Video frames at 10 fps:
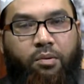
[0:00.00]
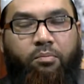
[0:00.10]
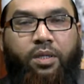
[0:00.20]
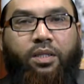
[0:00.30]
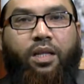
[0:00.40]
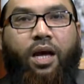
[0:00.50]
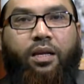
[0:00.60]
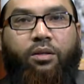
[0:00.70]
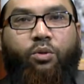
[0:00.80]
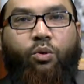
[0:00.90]
মিথ্যার
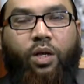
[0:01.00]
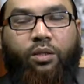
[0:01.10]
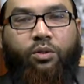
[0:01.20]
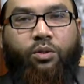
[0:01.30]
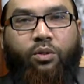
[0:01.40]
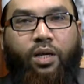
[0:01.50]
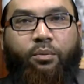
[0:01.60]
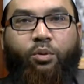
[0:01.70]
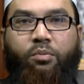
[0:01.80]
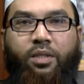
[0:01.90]
দৌরাত্ম
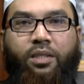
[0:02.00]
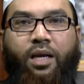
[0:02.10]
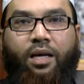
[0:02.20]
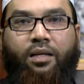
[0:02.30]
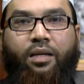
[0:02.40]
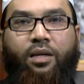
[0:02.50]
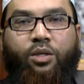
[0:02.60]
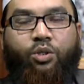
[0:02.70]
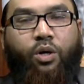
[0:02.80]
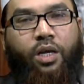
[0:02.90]
এবং মিথ্যার
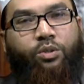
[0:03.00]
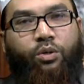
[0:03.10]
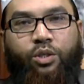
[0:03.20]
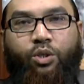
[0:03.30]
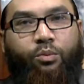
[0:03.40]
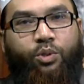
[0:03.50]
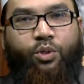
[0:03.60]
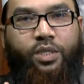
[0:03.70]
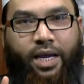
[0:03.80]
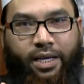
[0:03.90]
ছড়াছড়ি সমস্ত
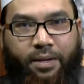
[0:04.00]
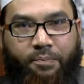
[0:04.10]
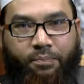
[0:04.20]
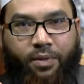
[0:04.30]
জায়গায়